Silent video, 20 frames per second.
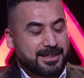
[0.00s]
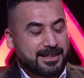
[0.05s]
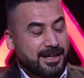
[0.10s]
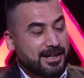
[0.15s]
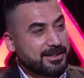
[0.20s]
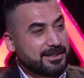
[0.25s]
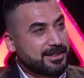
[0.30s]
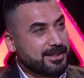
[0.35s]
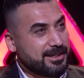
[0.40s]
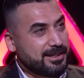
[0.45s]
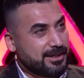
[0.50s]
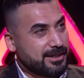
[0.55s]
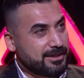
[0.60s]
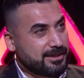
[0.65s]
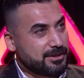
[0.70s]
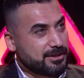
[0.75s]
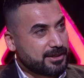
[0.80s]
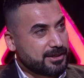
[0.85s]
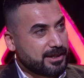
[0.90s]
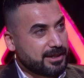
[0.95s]
انا
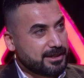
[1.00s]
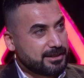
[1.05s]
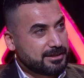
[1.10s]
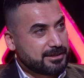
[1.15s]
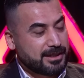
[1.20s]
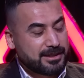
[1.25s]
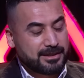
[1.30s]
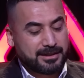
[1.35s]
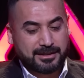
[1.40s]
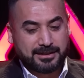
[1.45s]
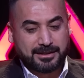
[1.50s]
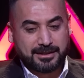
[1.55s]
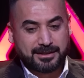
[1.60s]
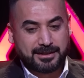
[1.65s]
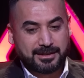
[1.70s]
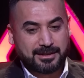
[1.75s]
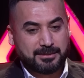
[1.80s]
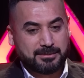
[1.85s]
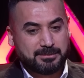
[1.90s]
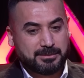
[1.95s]
انا ذكرتها
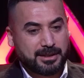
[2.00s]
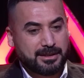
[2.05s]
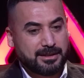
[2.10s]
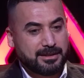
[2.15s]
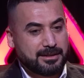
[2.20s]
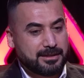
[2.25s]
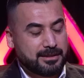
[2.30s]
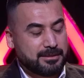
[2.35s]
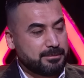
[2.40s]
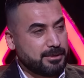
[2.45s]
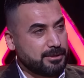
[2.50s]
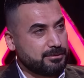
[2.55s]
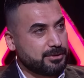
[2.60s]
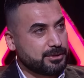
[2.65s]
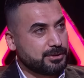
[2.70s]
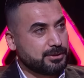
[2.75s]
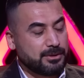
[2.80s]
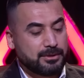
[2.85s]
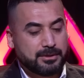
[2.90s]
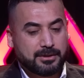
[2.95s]

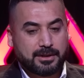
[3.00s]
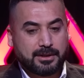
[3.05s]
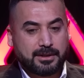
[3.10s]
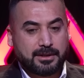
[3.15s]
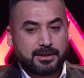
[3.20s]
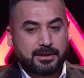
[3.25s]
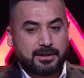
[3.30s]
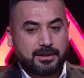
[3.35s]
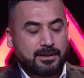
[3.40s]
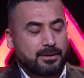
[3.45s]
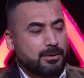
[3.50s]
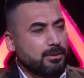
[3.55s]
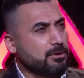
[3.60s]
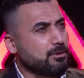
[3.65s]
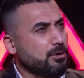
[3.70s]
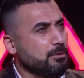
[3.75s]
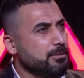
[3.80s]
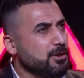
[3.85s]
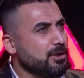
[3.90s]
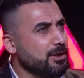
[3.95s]
بالفيديو
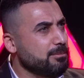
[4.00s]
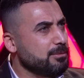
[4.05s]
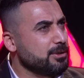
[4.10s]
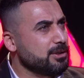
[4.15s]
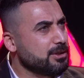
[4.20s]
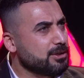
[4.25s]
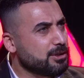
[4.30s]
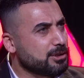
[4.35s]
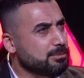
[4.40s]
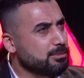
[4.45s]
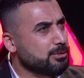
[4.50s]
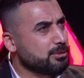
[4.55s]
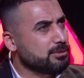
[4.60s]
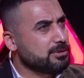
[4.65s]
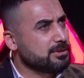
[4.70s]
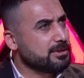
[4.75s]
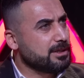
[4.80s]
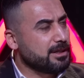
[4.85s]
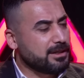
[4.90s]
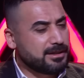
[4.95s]
واكو بيهم اللي
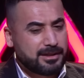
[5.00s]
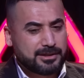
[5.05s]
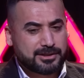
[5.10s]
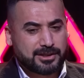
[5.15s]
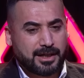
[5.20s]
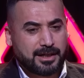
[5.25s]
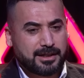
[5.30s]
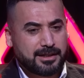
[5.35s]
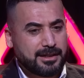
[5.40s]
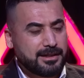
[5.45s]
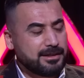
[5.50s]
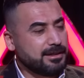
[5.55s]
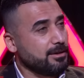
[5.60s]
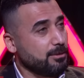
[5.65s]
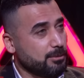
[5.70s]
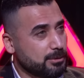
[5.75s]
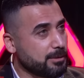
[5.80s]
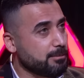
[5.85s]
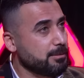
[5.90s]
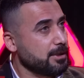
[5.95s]
يكتبون احنا شعلينا
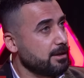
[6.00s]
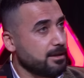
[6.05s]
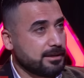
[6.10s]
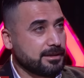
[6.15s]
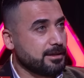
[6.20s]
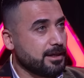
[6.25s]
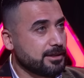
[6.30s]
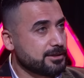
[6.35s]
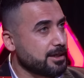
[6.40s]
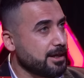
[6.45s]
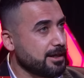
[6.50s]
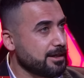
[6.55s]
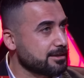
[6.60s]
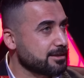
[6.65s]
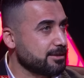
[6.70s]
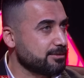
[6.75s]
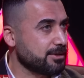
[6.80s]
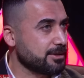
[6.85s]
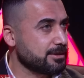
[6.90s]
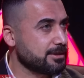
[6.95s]
هو طبعا انا ناشر على
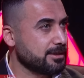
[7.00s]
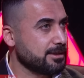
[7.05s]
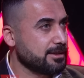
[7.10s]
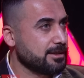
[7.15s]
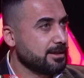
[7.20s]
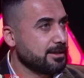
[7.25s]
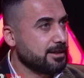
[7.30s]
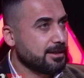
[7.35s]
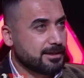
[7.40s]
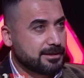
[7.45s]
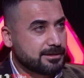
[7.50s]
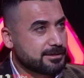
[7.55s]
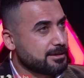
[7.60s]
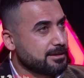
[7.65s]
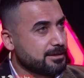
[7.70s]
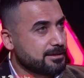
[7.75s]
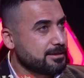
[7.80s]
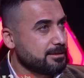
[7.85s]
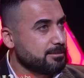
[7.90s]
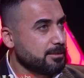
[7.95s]
صفحتي نعم. زين
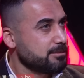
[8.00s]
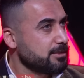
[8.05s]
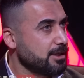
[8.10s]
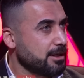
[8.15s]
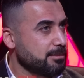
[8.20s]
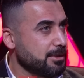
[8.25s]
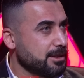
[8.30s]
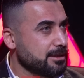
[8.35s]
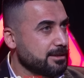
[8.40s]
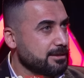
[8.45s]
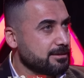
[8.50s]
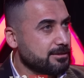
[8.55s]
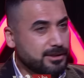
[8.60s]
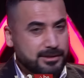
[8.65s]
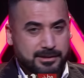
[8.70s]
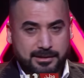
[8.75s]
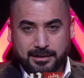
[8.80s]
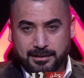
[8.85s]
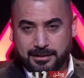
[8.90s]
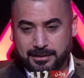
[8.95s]
انت ما متابعني
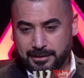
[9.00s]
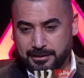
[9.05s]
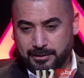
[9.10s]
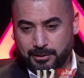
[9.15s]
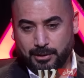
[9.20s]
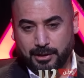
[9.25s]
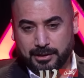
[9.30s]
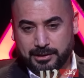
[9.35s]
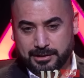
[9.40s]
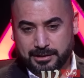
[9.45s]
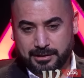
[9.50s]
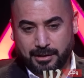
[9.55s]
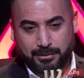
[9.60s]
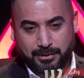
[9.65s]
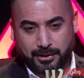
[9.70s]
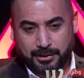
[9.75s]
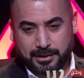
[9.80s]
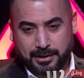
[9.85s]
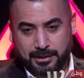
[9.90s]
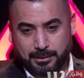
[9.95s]
تنزل تدخل
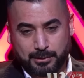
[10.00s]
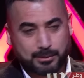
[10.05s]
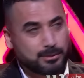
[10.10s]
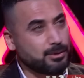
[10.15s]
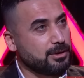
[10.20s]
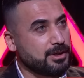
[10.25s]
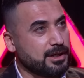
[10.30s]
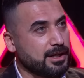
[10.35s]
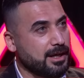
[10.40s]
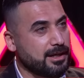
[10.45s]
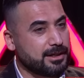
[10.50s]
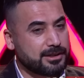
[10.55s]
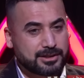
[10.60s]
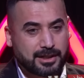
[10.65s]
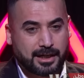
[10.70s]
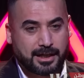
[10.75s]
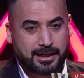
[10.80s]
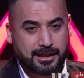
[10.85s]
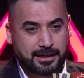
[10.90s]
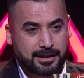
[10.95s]
صفحتي وتقول لي انا
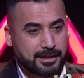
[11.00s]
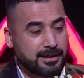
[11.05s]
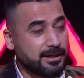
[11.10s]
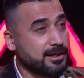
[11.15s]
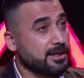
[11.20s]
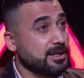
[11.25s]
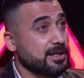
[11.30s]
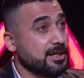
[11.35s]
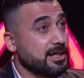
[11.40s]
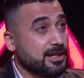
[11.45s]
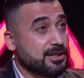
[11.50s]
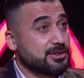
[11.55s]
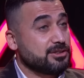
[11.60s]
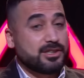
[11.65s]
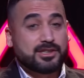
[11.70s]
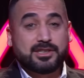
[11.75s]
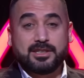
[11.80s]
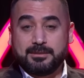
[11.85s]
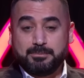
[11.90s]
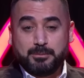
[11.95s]
شعليه انت
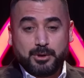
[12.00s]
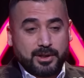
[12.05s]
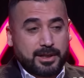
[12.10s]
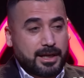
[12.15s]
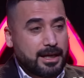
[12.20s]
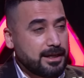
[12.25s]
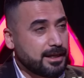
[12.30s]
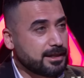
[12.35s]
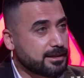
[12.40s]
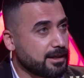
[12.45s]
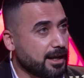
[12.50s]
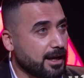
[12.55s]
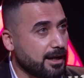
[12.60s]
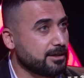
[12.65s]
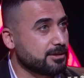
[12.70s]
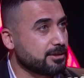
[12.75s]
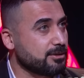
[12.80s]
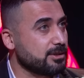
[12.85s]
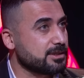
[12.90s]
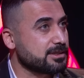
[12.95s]
من قال لك تعال
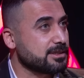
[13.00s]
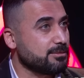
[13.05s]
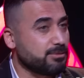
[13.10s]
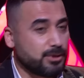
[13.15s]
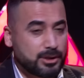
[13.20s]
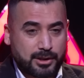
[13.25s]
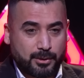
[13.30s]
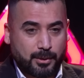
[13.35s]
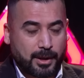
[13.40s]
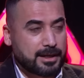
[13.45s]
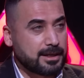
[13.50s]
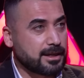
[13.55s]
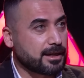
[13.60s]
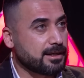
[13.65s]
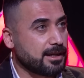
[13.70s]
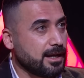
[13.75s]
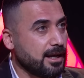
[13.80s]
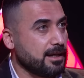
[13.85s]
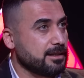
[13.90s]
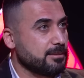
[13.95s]
ادخل صفحتي وعلق
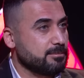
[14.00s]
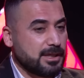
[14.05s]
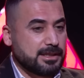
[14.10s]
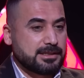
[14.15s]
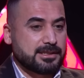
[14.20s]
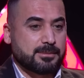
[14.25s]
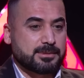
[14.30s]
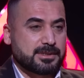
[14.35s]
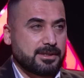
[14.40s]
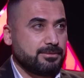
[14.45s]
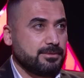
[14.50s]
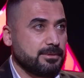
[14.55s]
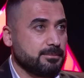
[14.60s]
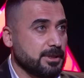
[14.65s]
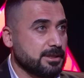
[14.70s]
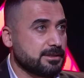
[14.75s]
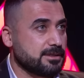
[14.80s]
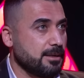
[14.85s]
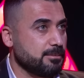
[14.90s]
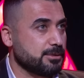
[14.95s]
لي انا منزل بصف...
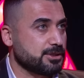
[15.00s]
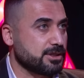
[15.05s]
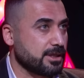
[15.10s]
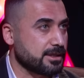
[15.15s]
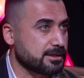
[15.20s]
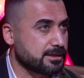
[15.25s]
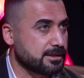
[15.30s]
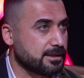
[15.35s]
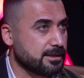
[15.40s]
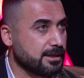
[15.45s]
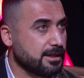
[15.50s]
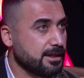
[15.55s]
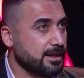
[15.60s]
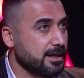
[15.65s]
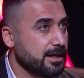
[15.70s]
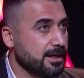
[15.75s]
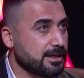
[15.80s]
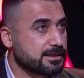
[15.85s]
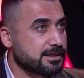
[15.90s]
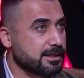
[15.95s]
بحسابي الشخصي
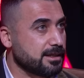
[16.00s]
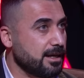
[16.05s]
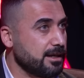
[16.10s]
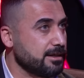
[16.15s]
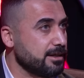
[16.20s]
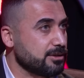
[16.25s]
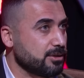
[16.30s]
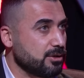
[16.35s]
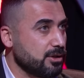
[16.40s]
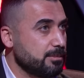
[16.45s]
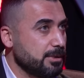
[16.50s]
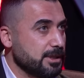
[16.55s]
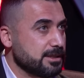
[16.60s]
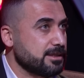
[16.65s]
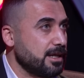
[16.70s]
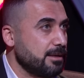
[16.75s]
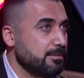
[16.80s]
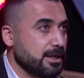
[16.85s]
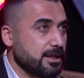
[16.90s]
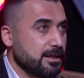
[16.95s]
زين. يصير انا ادخل
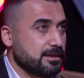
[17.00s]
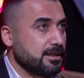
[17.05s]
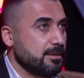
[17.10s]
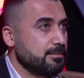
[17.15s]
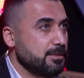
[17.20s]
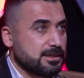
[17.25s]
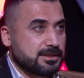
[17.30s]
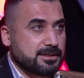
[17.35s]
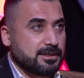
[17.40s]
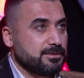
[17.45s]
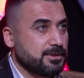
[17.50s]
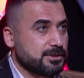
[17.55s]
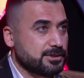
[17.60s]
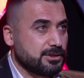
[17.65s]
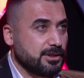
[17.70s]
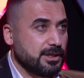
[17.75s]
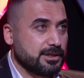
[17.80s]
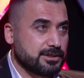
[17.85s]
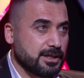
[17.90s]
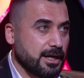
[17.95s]
بحسابك انت منزل
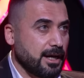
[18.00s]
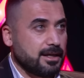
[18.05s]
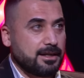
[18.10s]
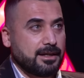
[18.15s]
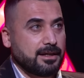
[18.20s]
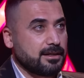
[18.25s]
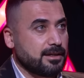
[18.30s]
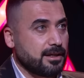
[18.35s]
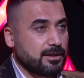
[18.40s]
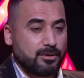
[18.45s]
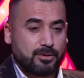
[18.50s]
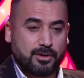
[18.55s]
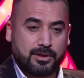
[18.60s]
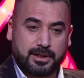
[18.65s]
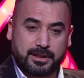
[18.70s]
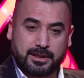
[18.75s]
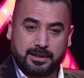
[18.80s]
فشي اجي اعلق لك اقول لك